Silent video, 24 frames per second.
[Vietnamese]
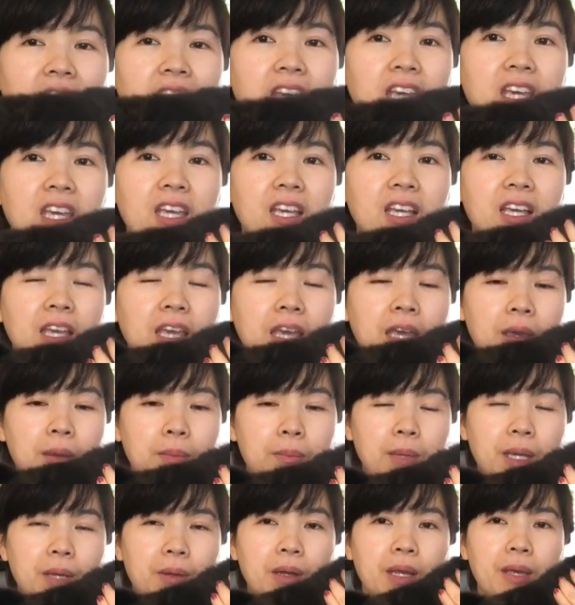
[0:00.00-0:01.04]
hiền
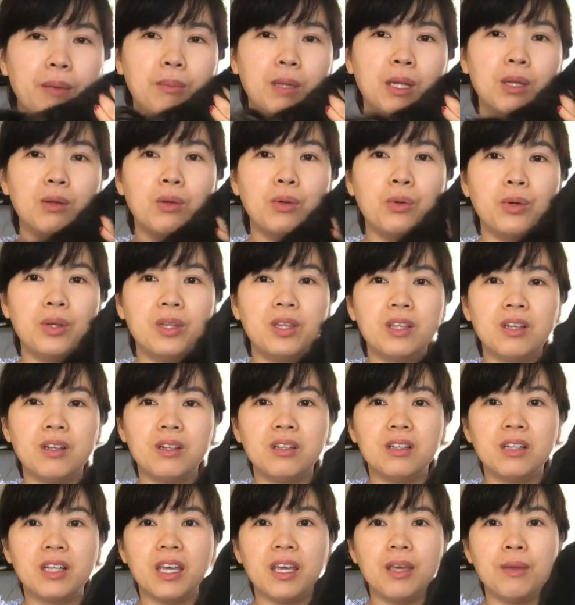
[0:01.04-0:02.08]
mèo này mình nuôi
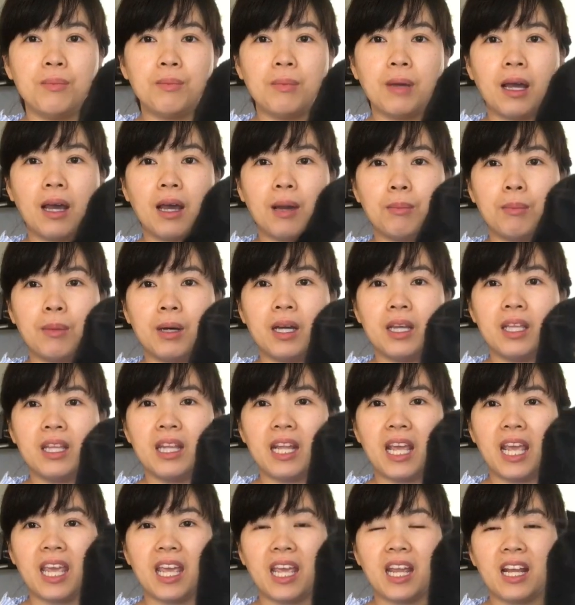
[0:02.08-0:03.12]
từ khi mà mới
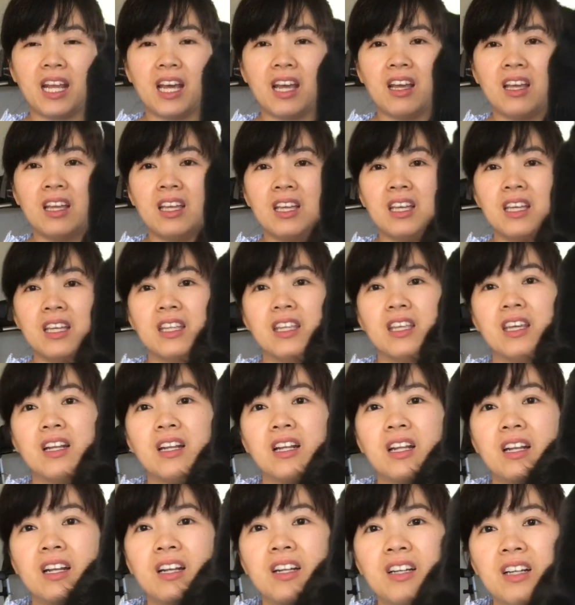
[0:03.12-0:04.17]
đẻ đó cho
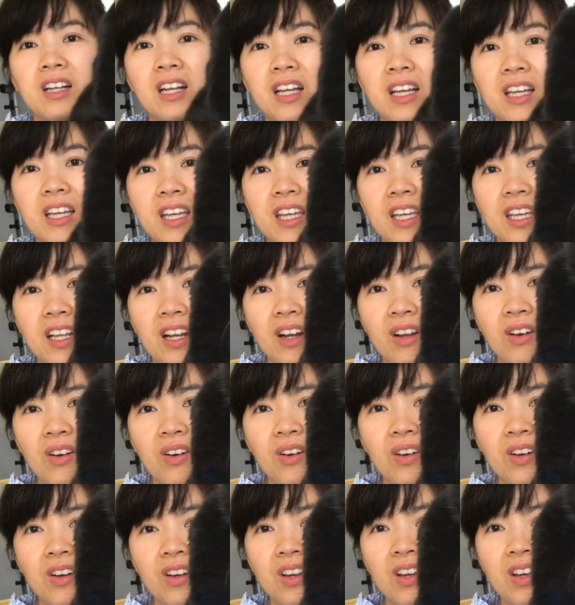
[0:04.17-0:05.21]
nên nó rất là hiền luôn
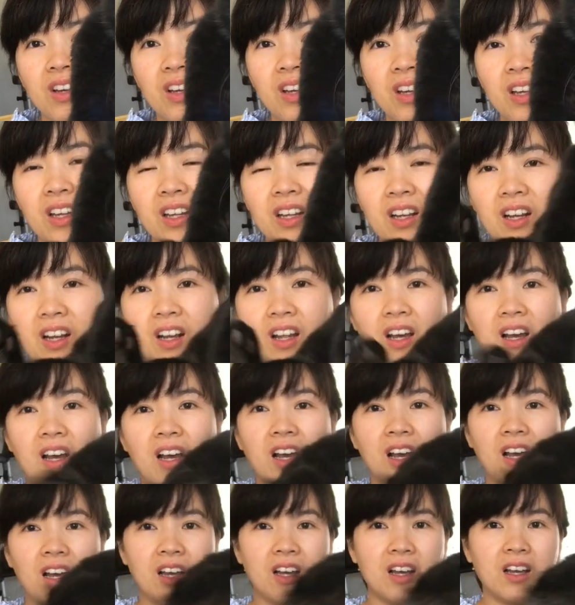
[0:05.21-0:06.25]

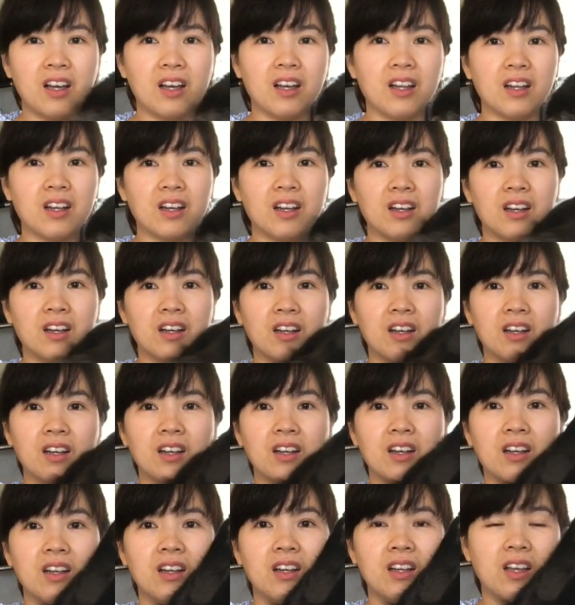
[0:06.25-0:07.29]
đó
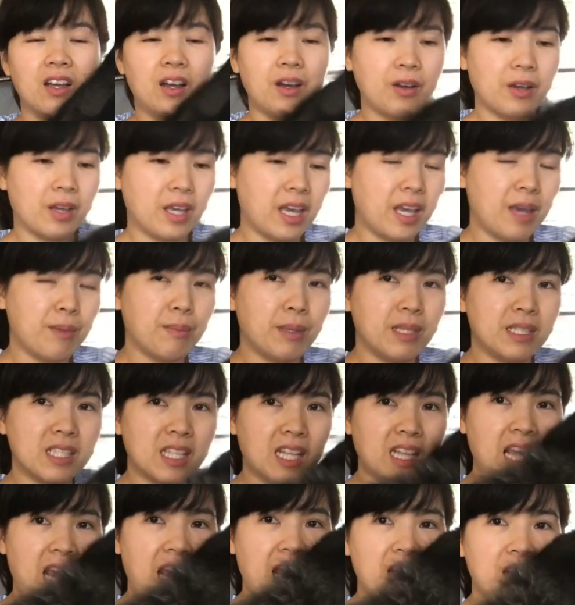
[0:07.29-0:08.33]
ok mình
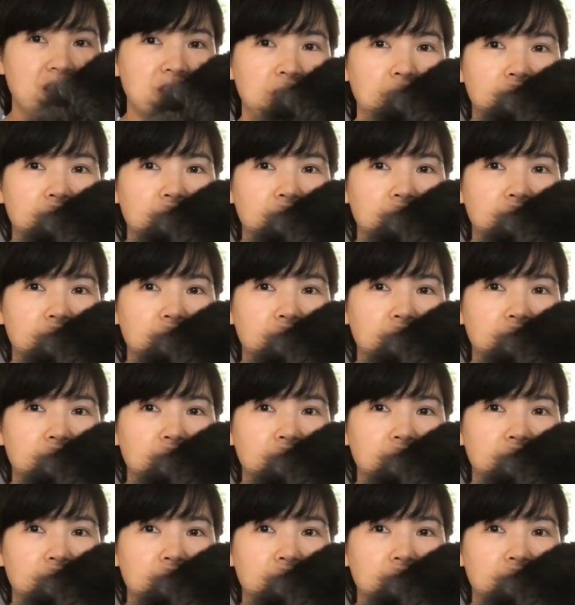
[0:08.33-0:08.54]
sẽ thả nó